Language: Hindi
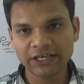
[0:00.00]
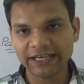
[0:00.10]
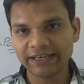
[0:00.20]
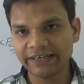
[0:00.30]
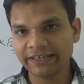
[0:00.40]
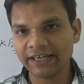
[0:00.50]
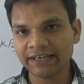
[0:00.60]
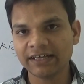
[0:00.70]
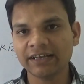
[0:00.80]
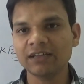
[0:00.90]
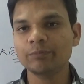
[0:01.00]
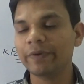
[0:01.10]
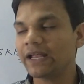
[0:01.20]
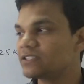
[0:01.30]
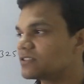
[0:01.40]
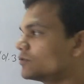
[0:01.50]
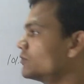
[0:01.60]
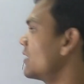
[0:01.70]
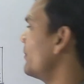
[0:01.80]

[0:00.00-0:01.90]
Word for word: लेटेंट हीट गेन करेंगे प्लस उसके